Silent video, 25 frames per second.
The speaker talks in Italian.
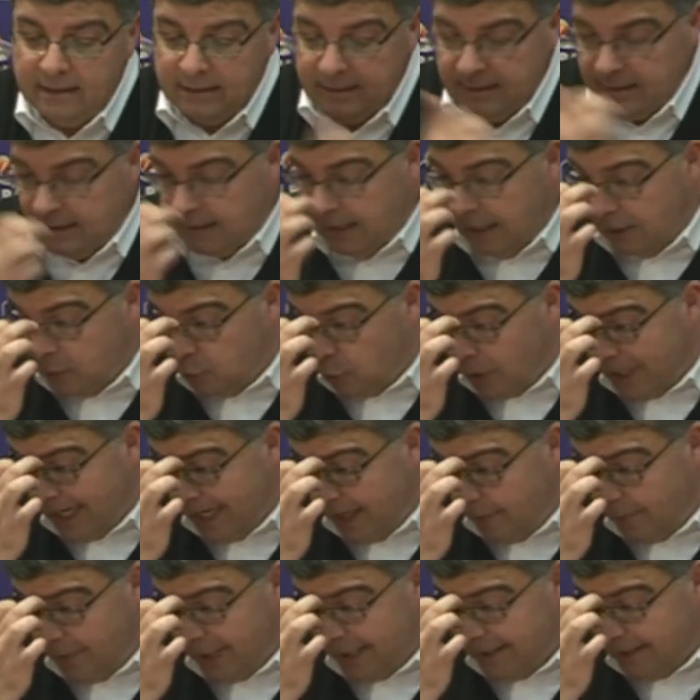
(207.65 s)
eh, a
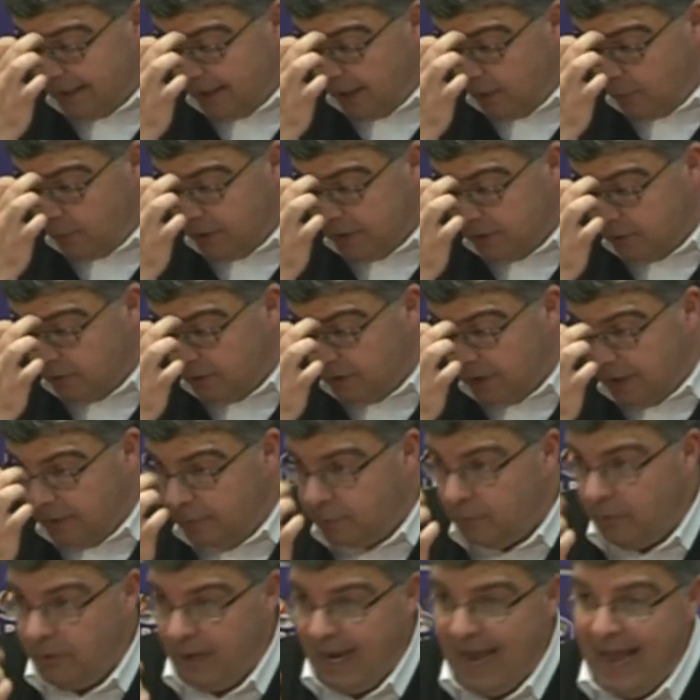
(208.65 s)
giocare partite di questo
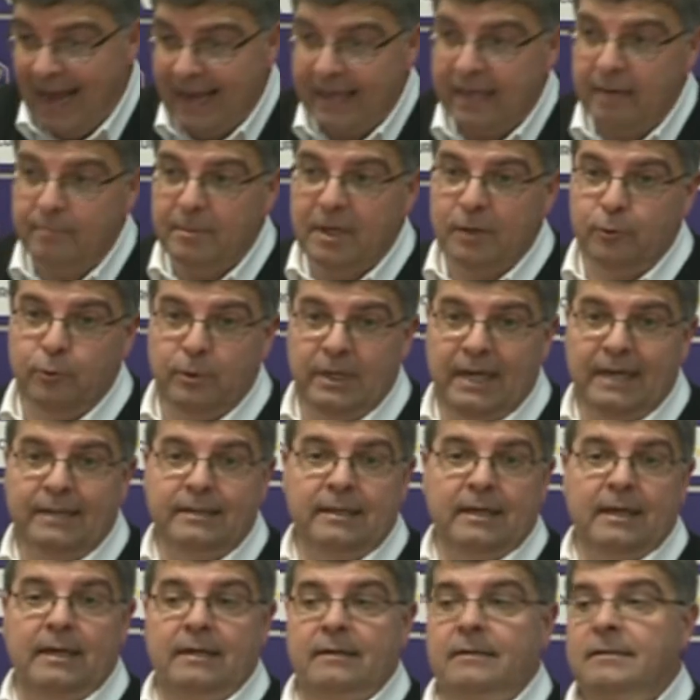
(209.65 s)
tipo, anche
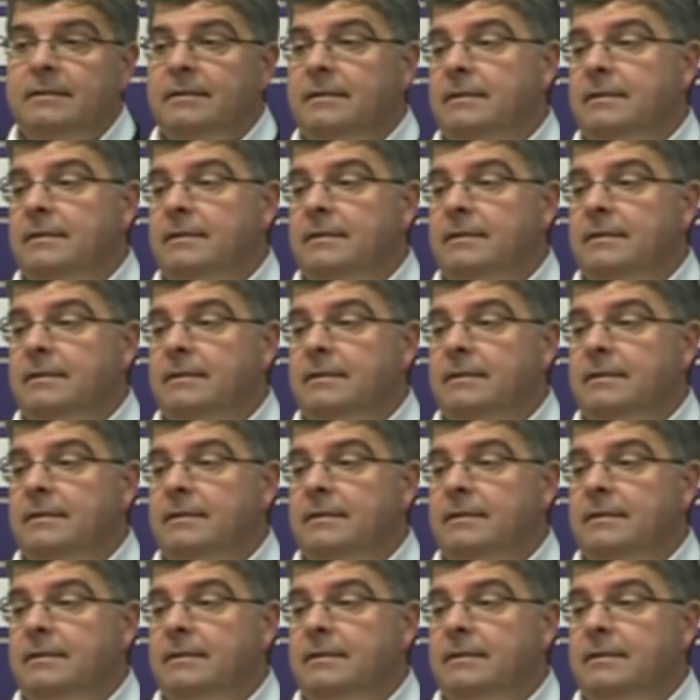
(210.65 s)
maturata